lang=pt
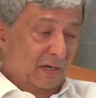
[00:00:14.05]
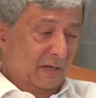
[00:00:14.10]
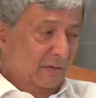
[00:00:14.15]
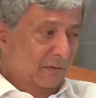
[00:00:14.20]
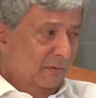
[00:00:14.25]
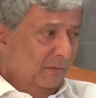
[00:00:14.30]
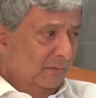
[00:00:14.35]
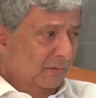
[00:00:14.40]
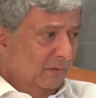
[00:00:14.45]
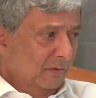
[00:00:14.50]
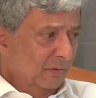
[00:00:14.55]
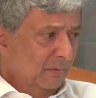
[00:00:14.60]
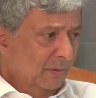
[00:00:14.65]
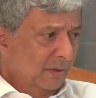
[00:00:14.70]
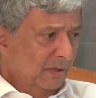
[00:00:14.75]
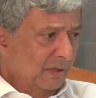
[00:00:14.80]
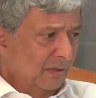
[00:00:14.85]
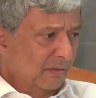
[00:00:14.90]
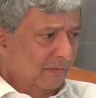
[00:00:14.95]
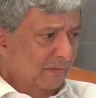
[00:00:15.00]
Aliás, eu dei deu uma
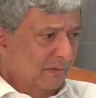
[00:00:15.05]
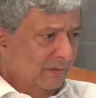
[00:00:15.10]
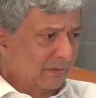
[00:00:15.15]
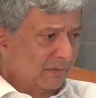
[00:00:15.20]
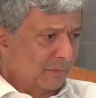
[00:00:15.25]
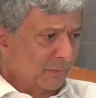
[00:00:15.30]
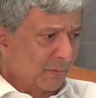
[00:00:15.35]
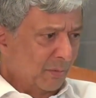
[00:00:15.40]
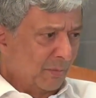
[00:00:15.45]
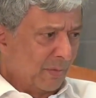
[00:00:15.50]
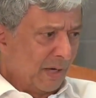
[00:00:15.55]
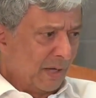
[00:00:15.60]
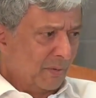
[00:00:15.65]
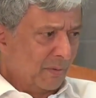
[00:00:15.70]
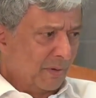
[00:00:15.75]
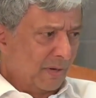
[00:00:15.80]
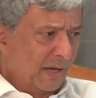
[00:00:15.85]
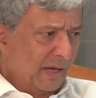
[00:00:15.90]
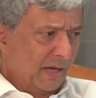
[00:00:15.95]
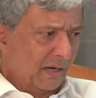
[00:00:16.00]
entrevista por
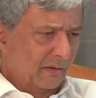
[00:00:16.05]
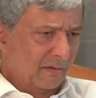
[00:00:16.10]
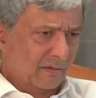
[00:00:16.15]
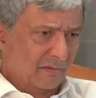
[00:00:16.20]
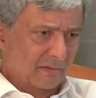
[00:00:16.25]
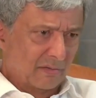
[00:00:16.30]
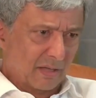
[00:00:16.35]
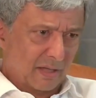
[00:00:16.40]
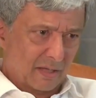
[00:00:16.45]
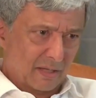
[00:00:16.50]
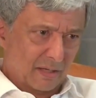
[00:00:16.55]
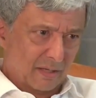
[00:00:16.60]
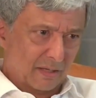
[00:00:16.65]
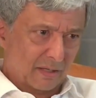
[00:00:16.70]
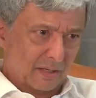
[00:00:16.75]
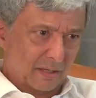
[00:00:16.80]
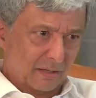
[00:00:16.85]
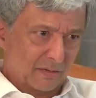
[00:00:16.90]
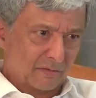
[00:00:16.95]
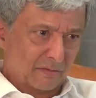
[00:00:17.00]
Mário Kertz, lá,
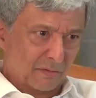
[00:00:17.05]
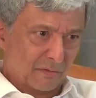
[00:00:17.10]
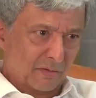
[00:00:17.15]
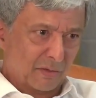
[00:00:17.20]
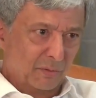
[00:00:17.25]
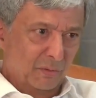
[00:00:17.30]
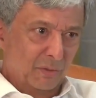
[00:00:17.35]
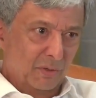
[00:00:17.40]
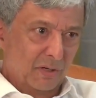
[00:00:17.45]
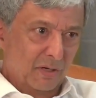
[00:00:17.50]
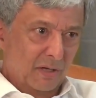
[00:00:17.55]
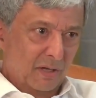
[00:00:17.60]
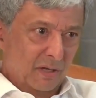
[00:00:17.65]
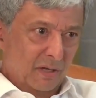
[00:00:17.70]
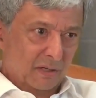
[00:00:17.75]
lá, em Salvador,